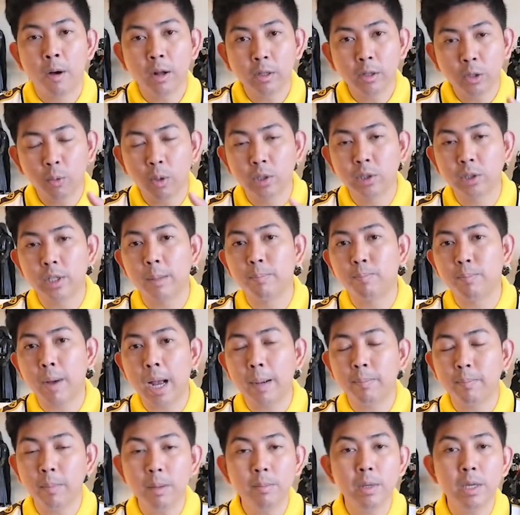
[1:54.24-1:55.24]
พอตรวจเสร็จ
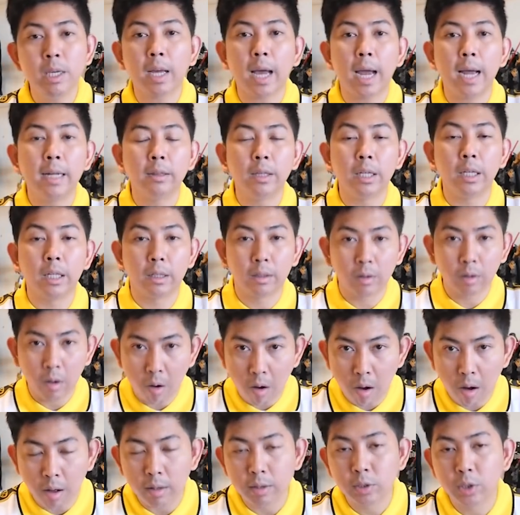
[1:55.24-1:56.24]
ปั๊บไม่มีใครติด
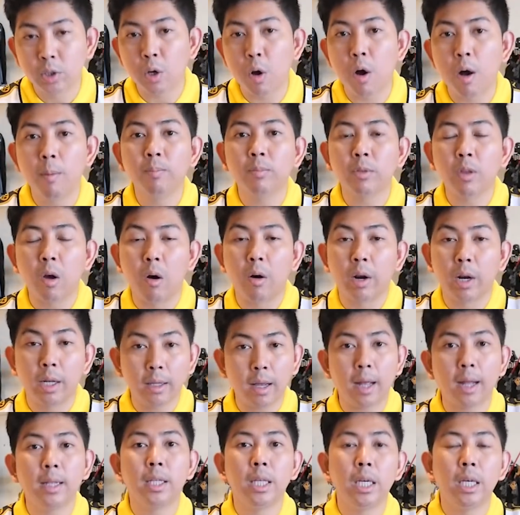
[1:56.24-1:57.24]
ก็ซ้อมต่อได้
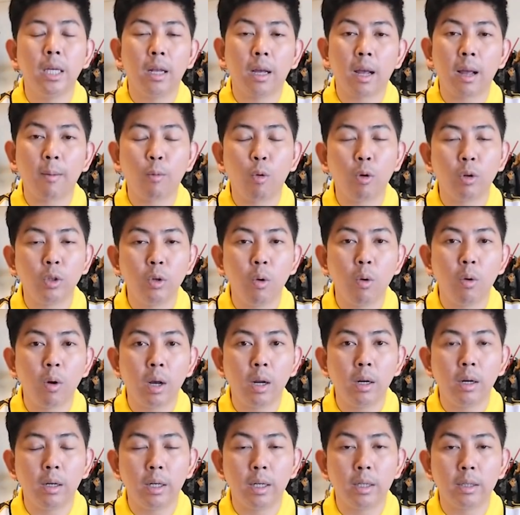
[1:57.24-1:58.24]
ทันทีนะครับคนโย่ง
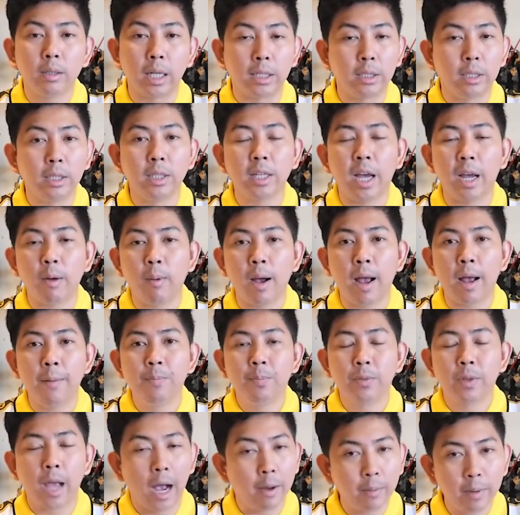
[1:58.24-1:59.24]
ก็เลยตัดสินใจว่า
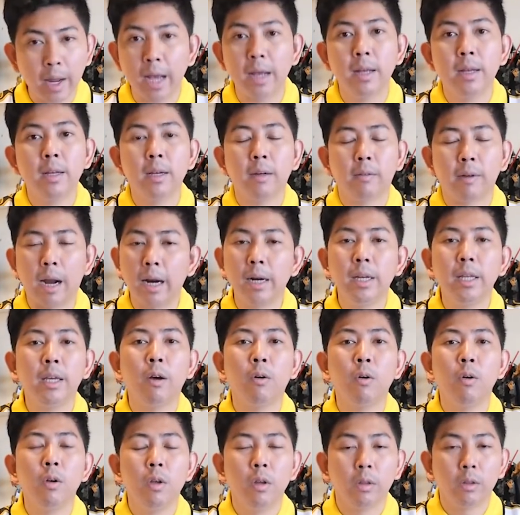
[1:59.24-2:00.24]
เอานะครั้งเดีย
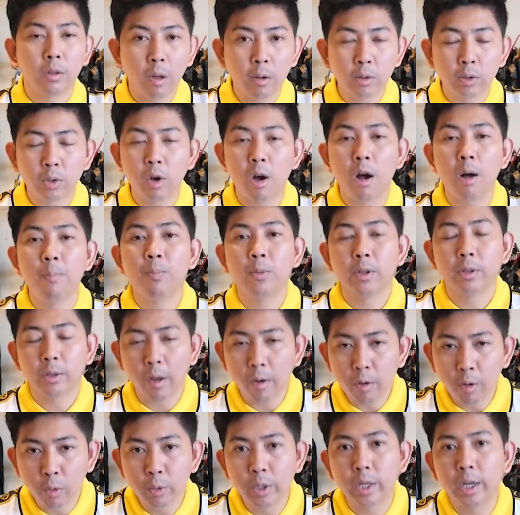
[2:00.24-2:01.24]
วต้องซ้อม
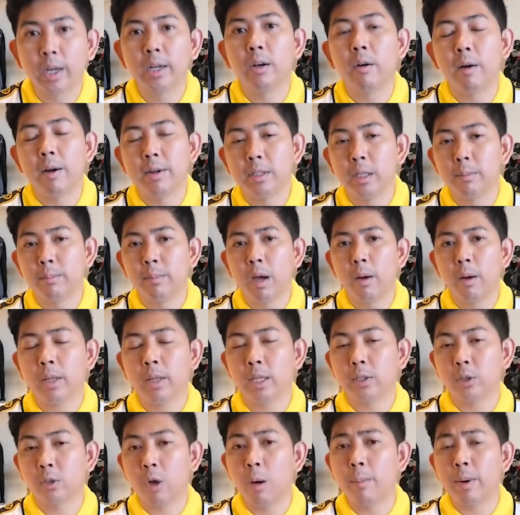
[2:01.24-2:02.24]
ต้องลุยกันหน่อยถึว่า
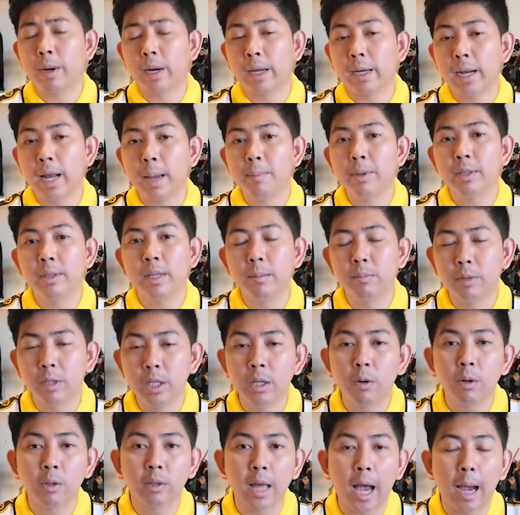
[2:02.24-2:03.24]
จะซ้อมอะไรได้ไม่เต็ม
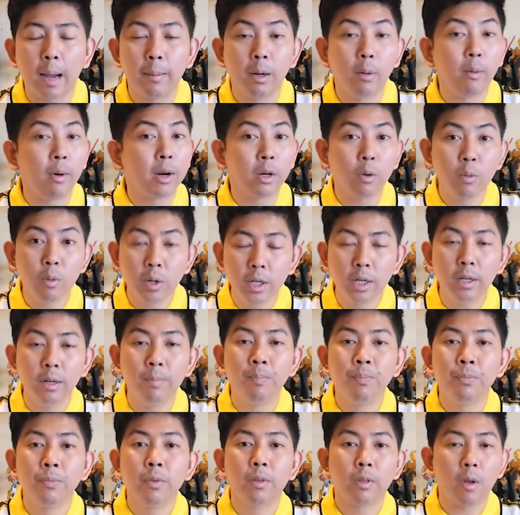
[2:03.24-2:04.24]
ที่ก็ตาม แล้ววันรุ่งขึ้น
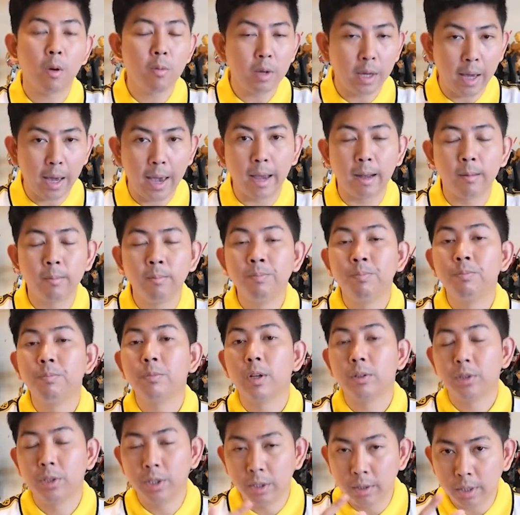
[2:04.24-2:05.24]
ต้องแข่ง
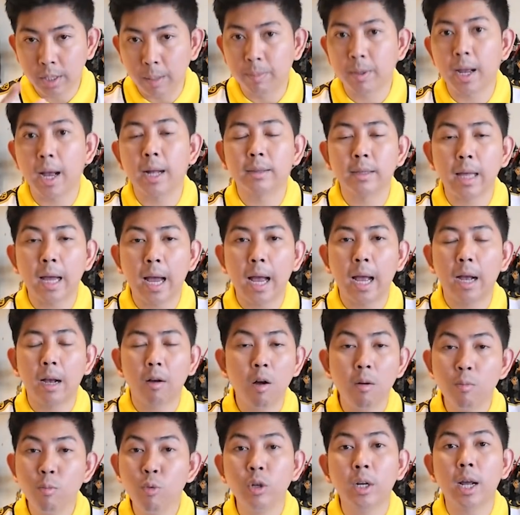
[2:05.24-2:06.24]
เจอกับกาตา
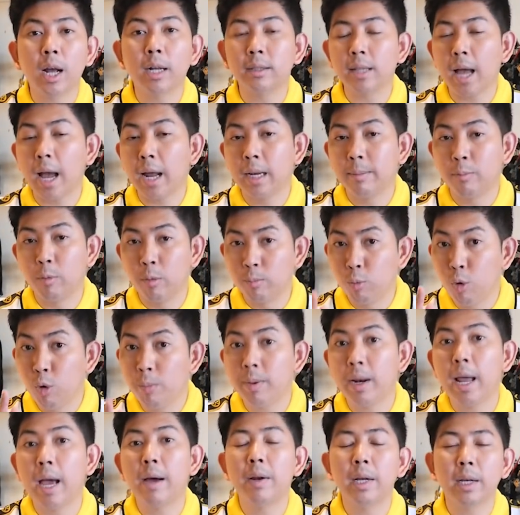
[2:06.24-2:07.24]
ข้อมูลกาตาเนี่ยผมพูด
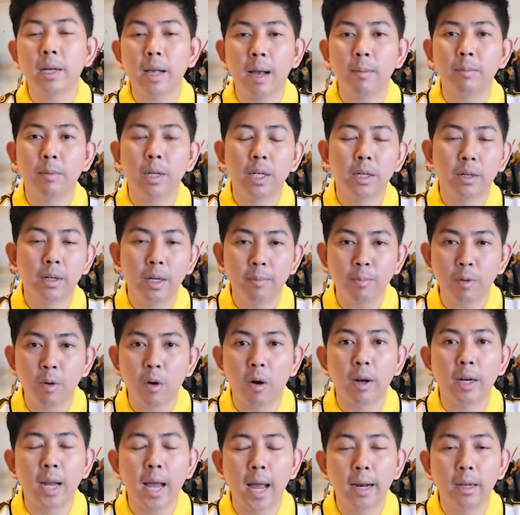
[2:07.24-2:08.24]
ไปแล้วนะครับในคลิป
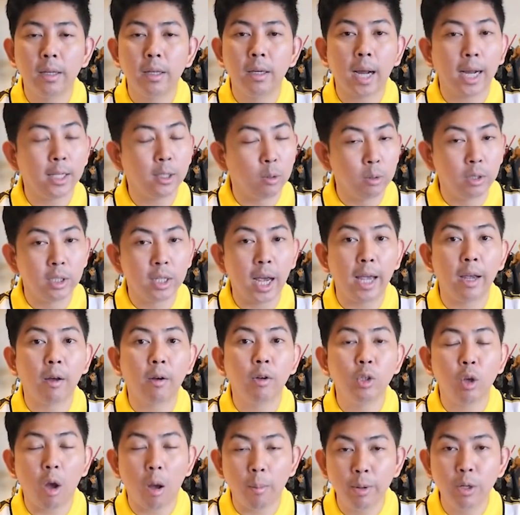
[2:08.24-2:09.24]
ก่อนหน้านี้ใครสนใจ
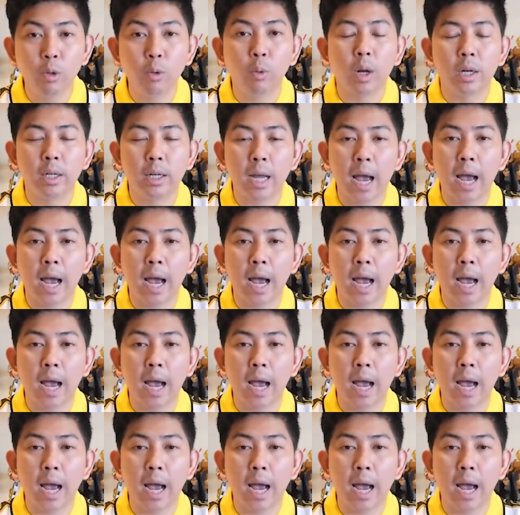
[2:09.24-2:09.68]
ก็ย้อนไปดูกัน